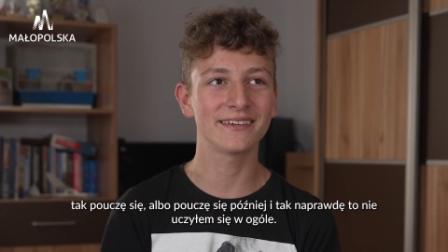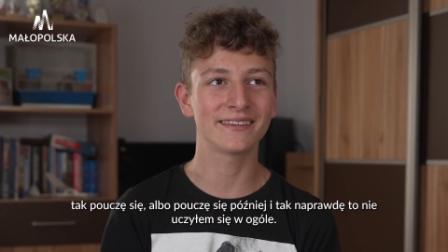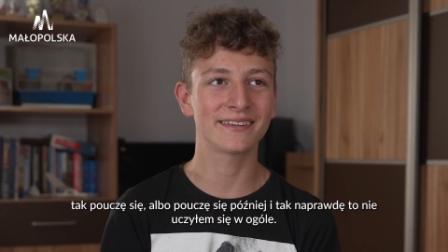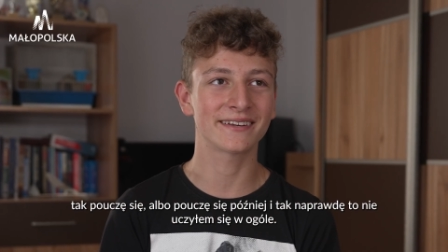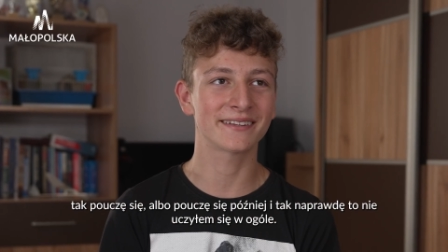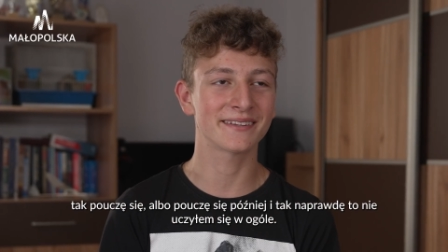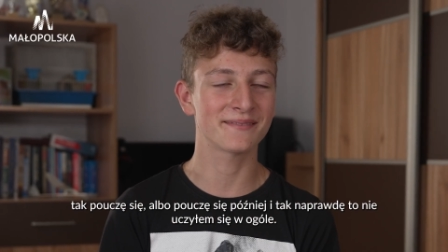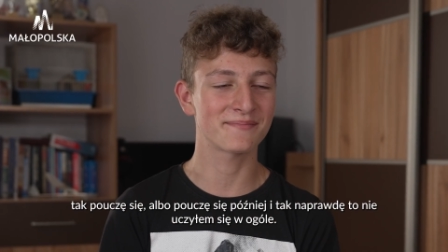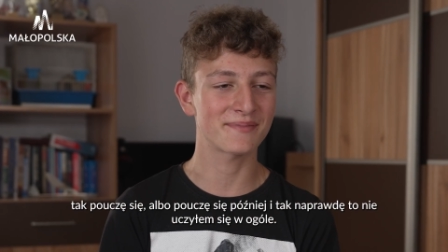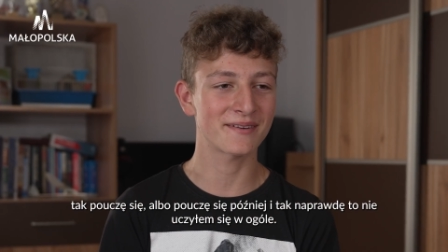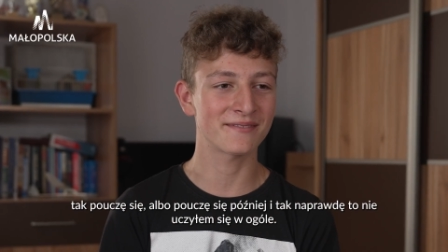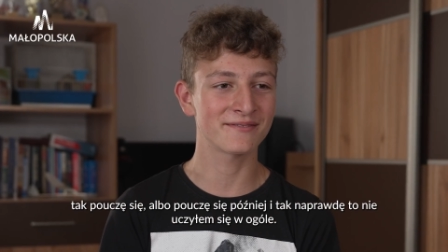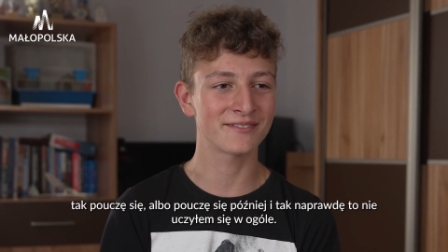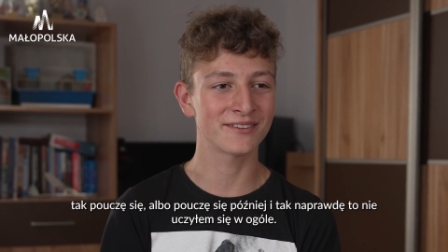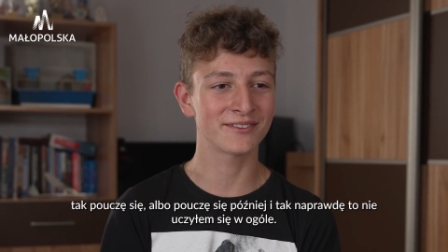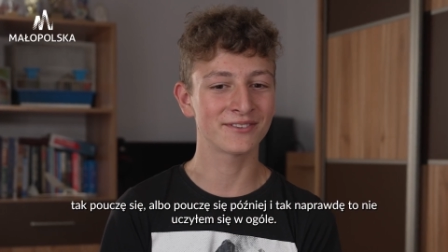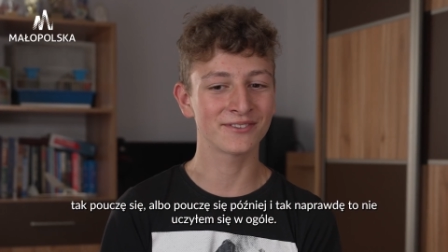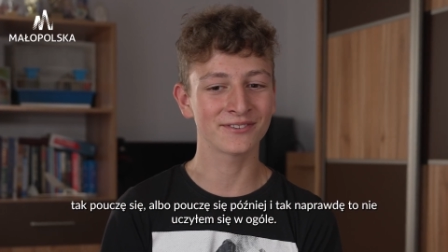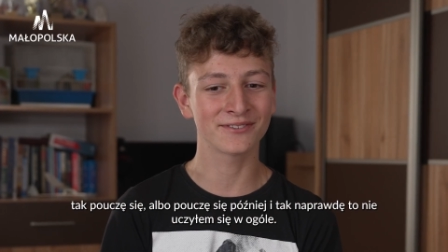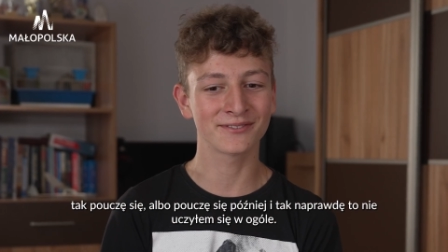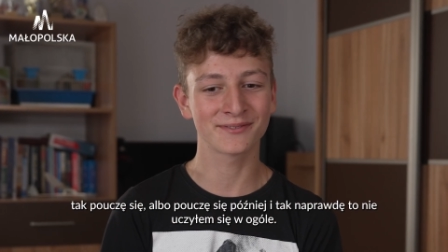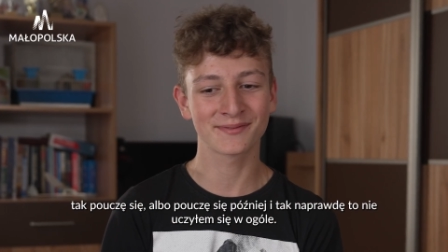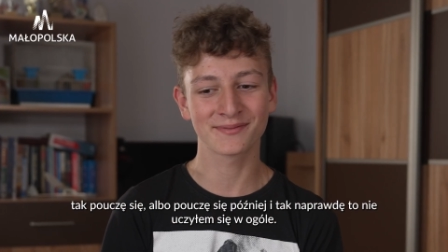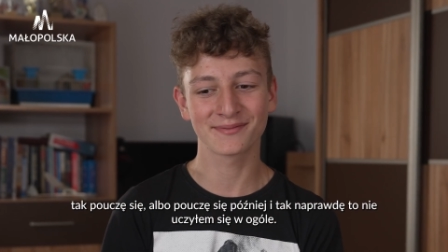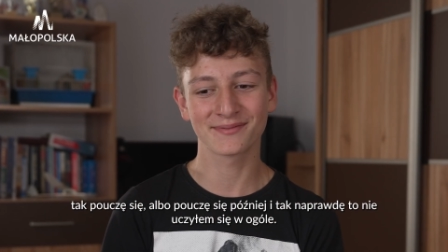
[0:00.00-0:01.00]
i tak naprawdę
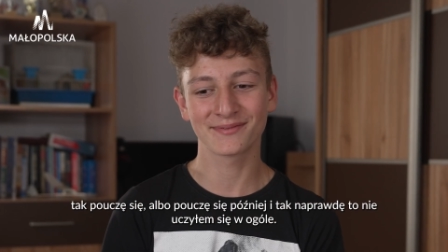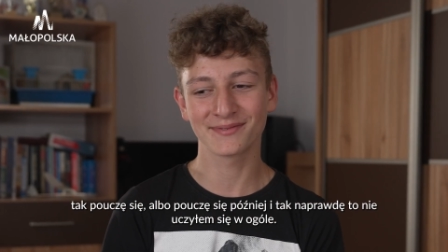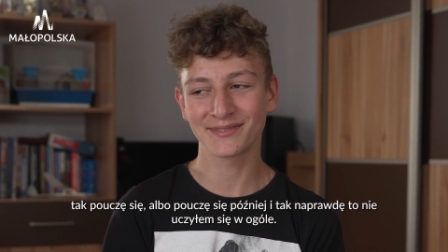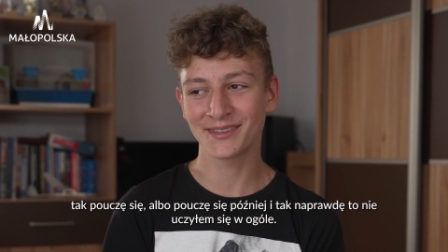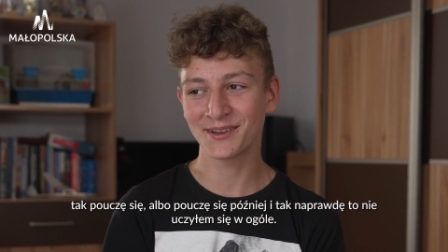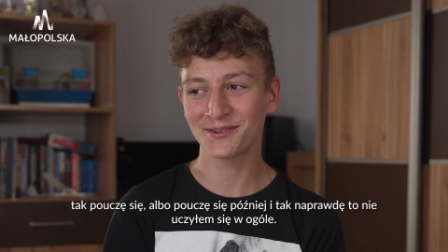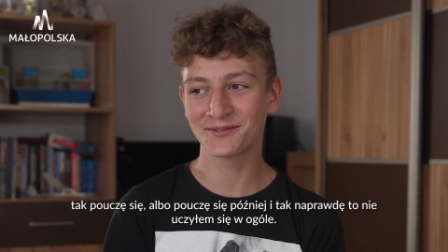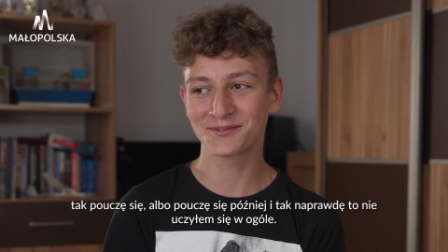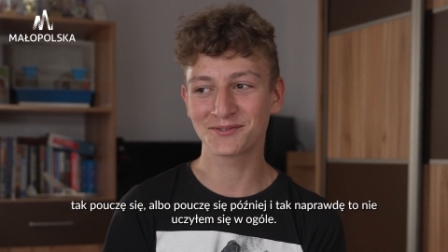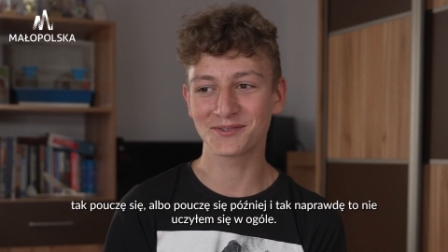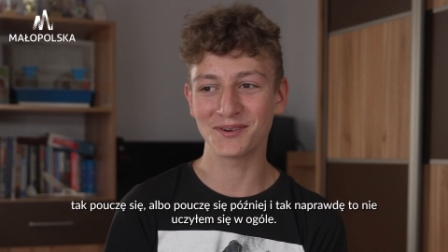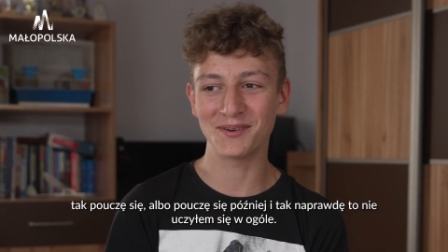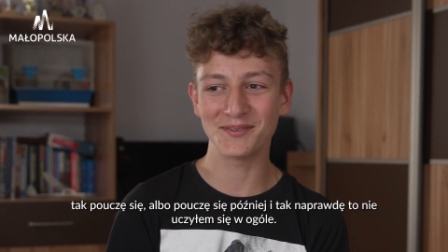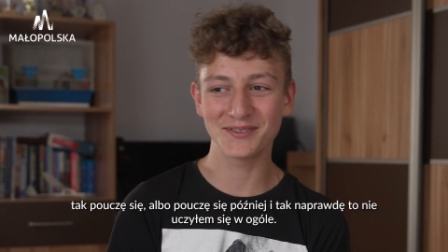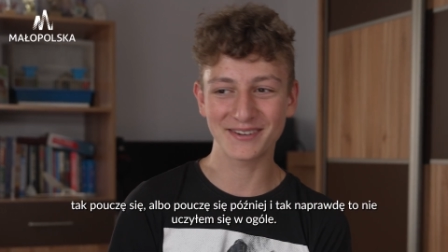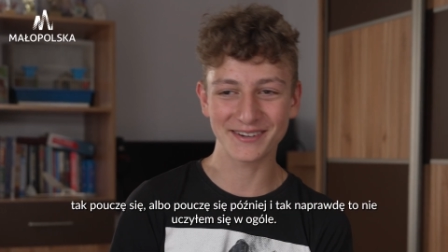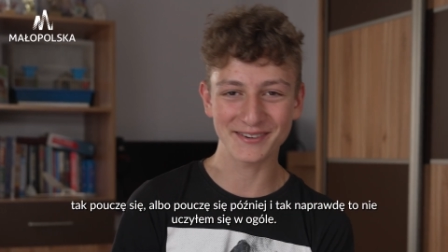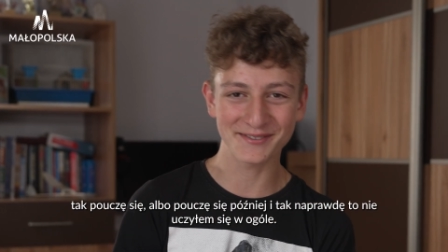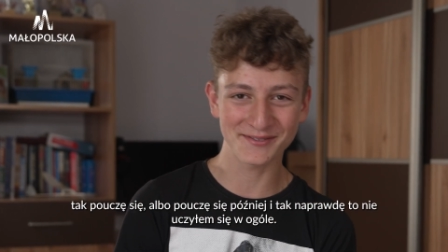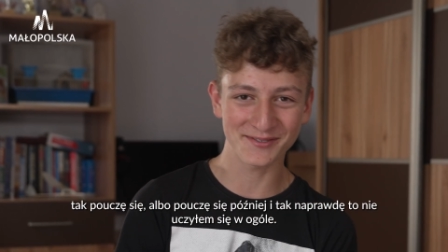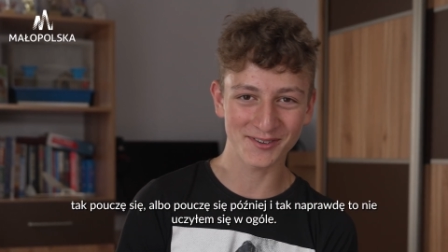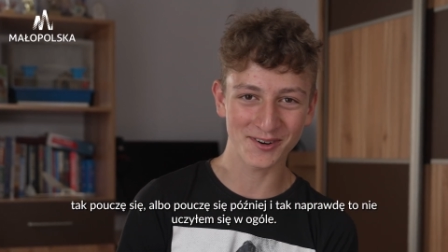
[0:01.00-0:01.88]
to nie uczyłem się w